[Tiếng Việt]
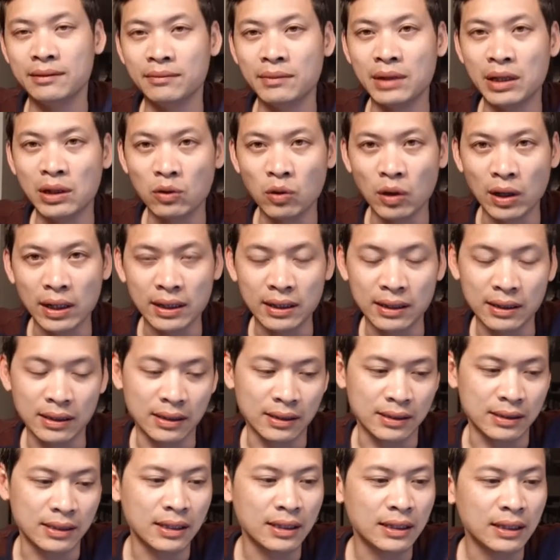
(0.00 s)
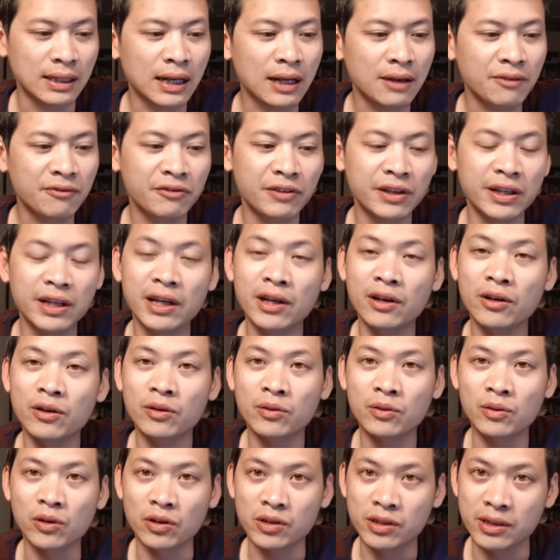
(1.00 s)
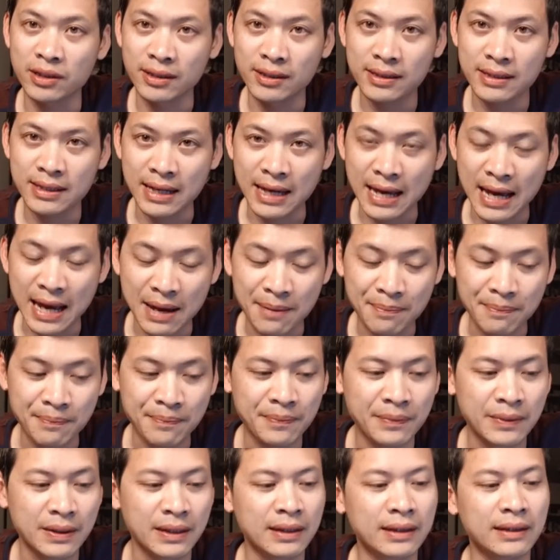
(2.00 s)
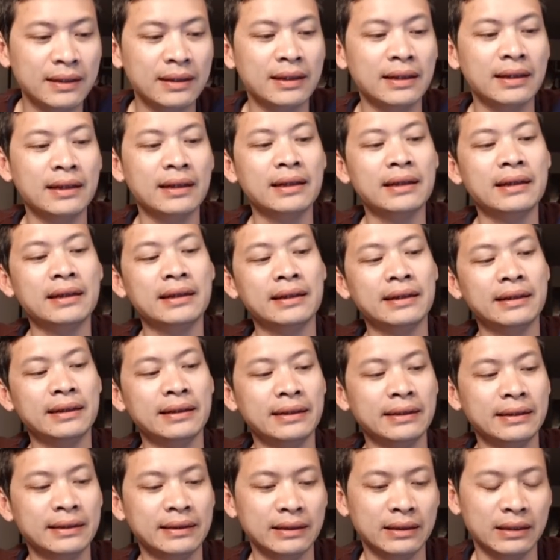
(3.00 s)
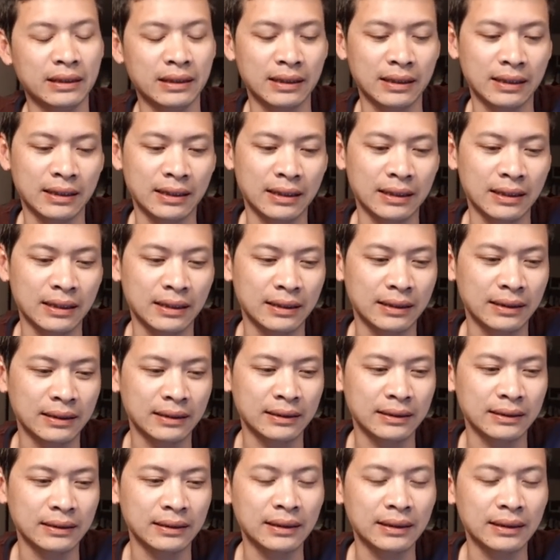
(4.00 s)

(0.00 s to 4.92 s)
bình luận ở trên các video có chứa trẻ em thì à,